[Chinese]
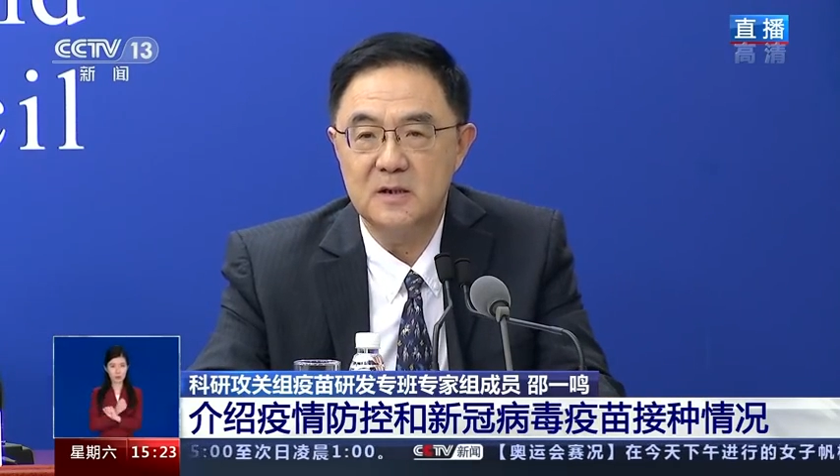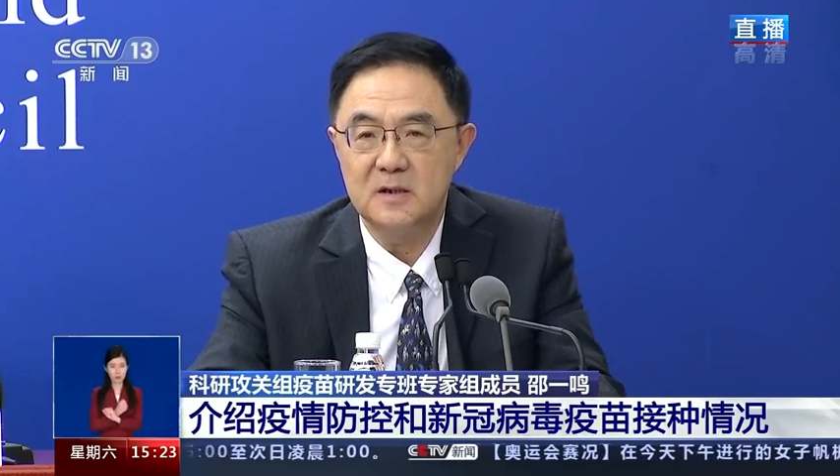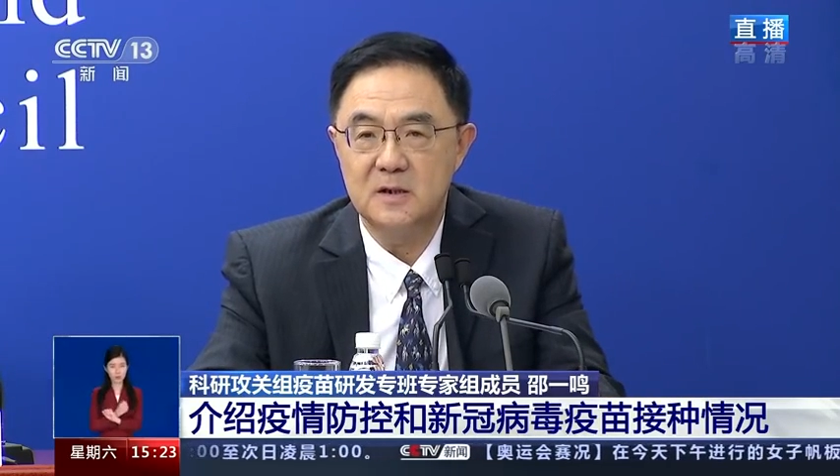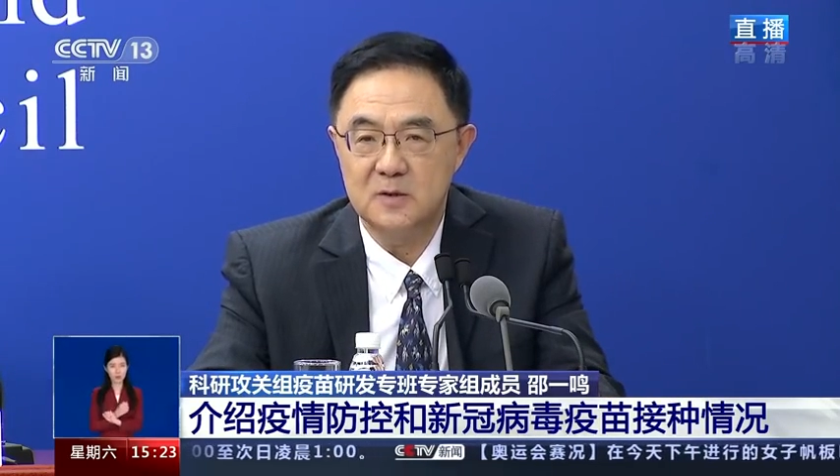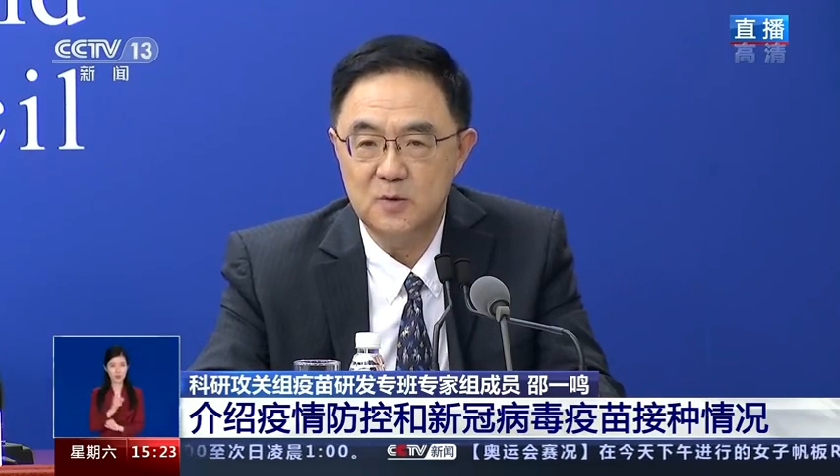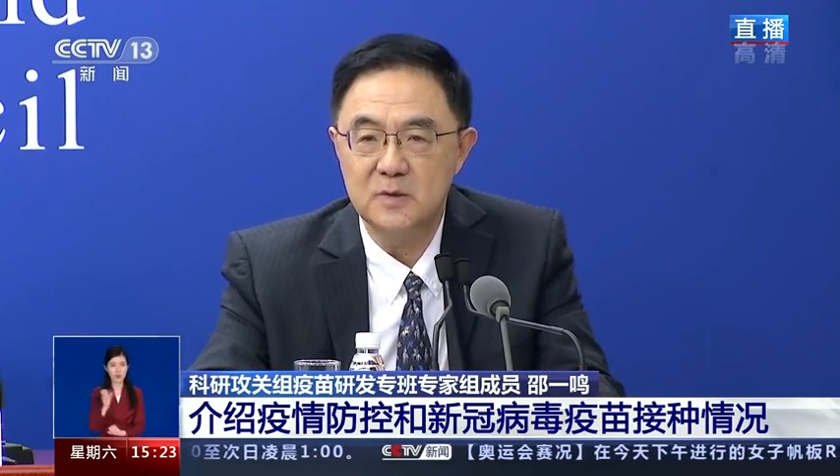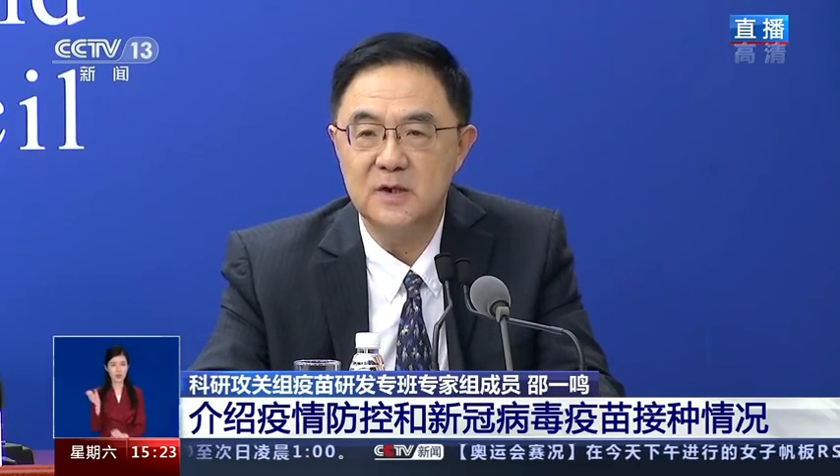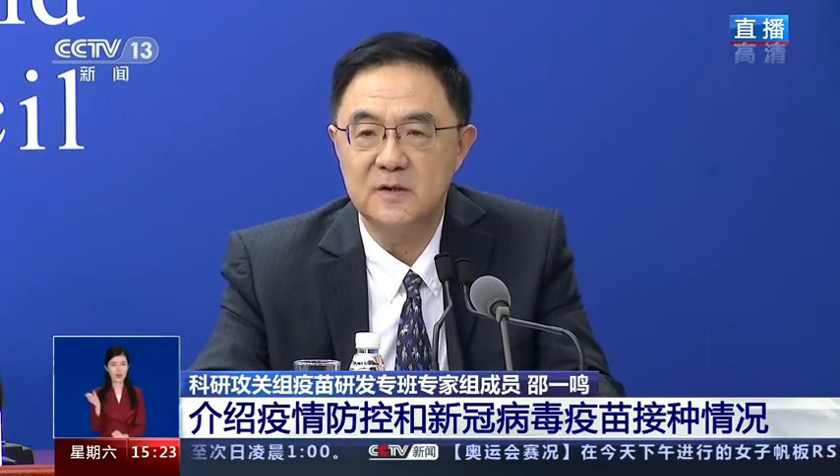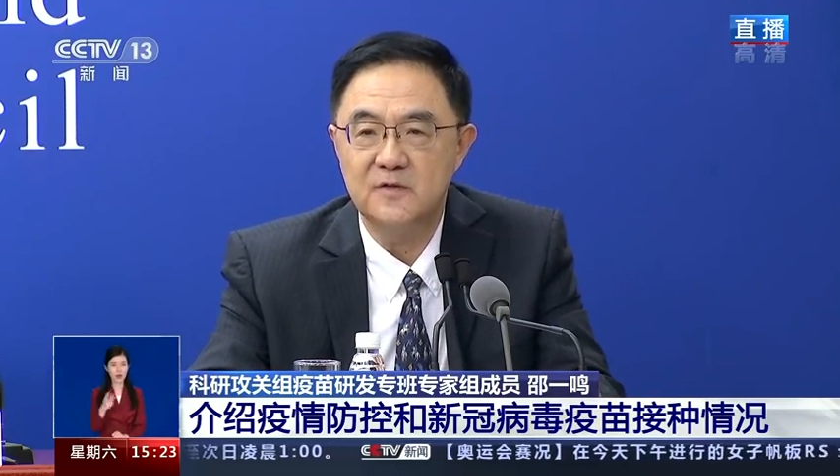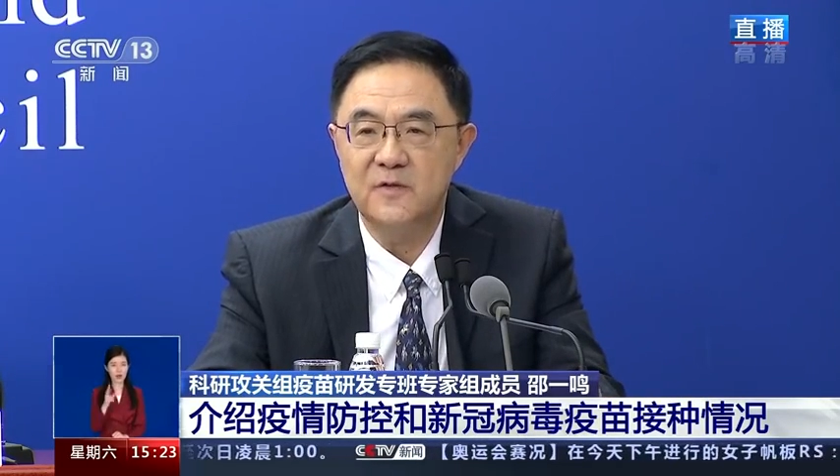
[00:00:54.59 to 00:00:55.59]
可控
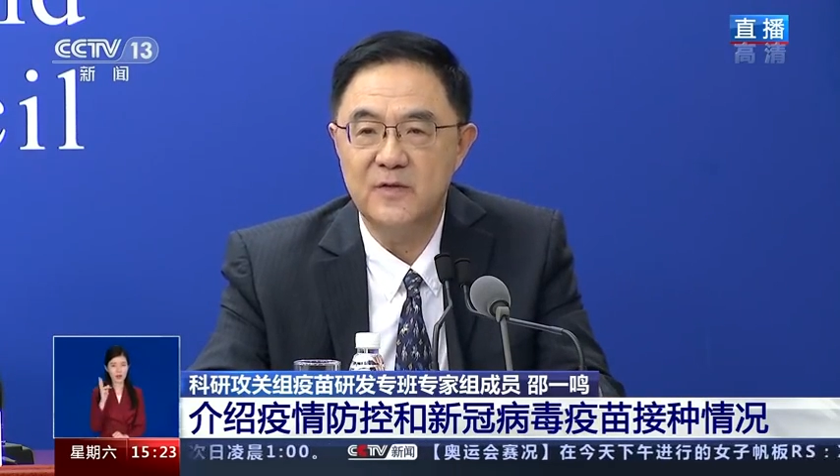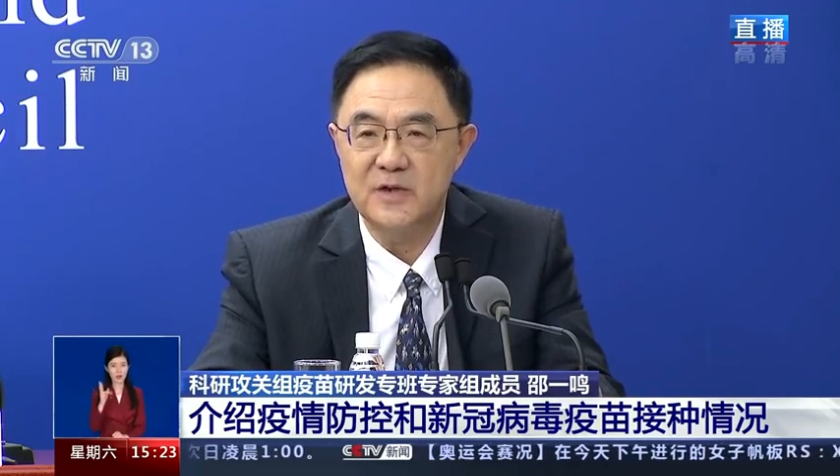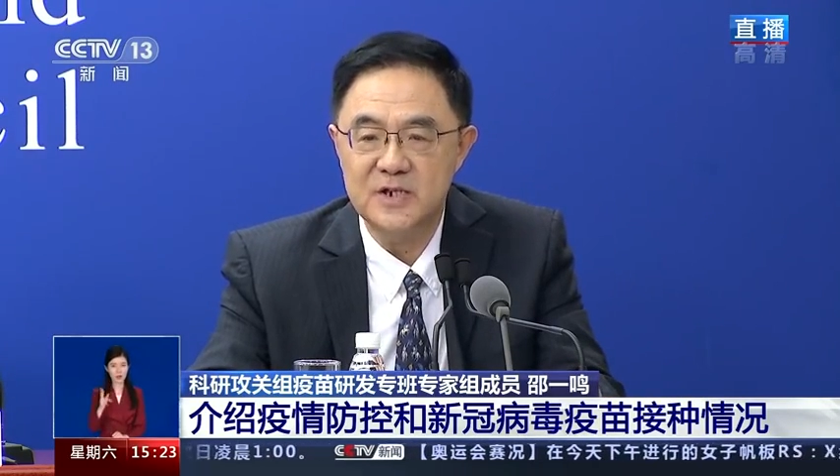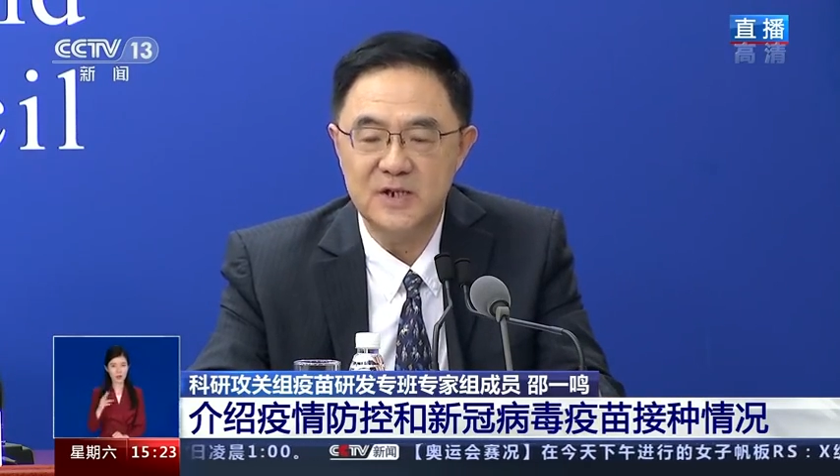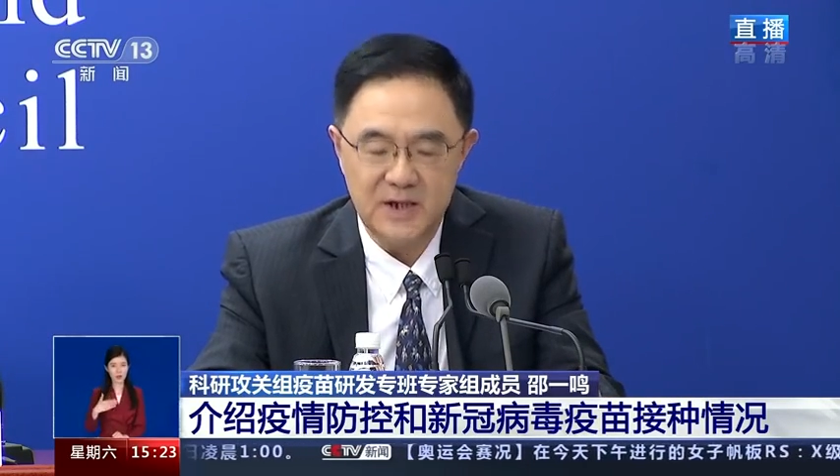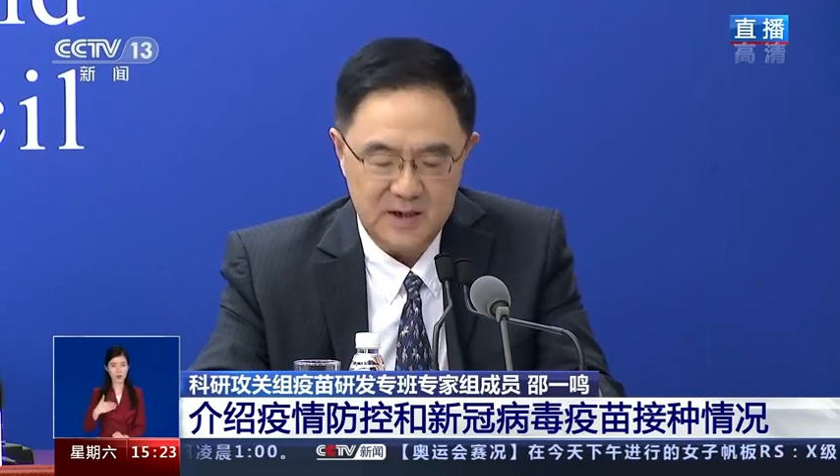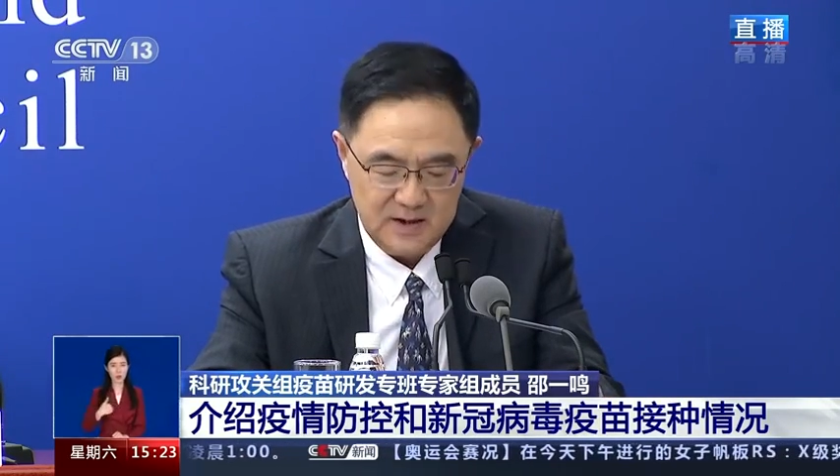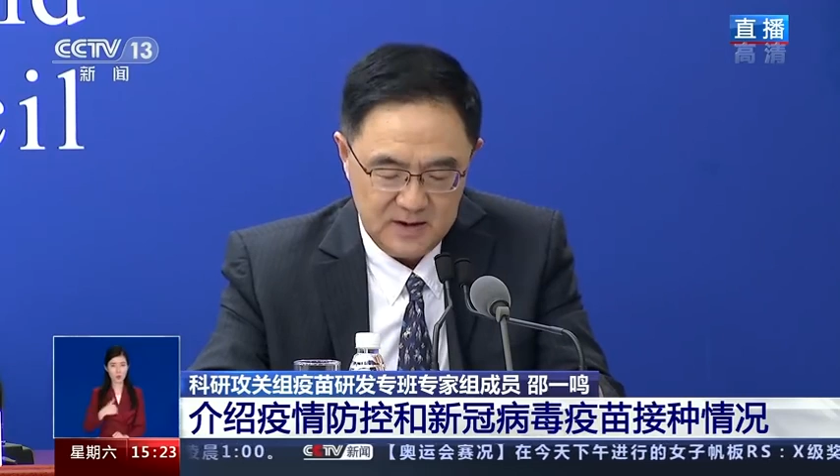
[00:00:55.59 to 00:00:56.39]
的范围之内。